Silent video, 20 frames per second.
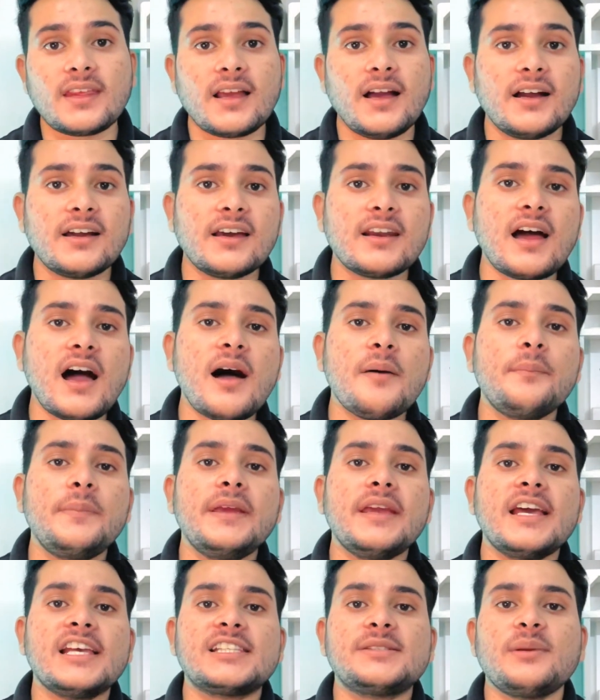अगर आप भी
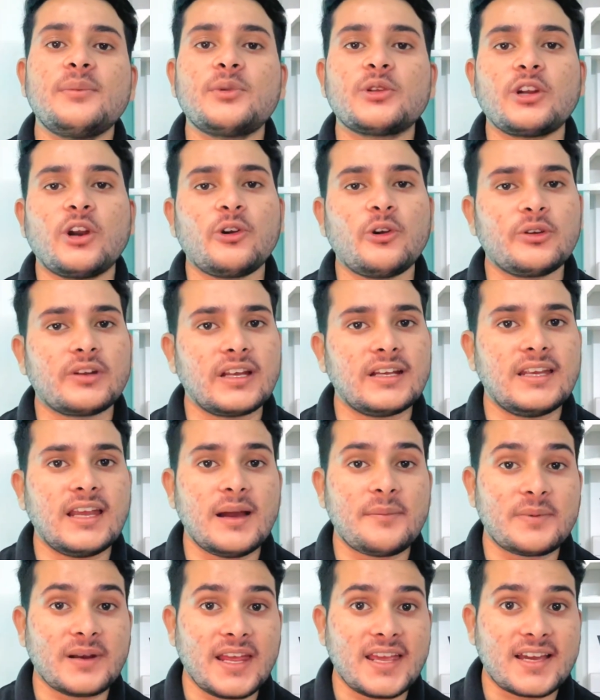एस मुद्रा लोन के लिए
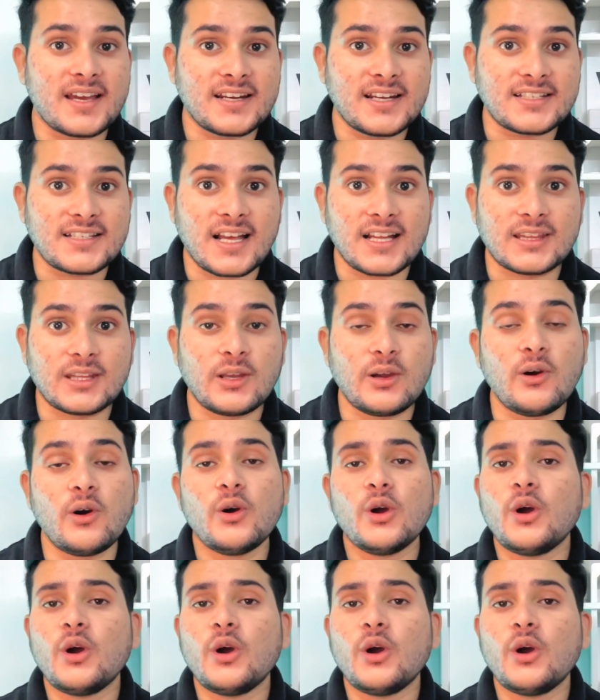अप्लाई करना चाहते हो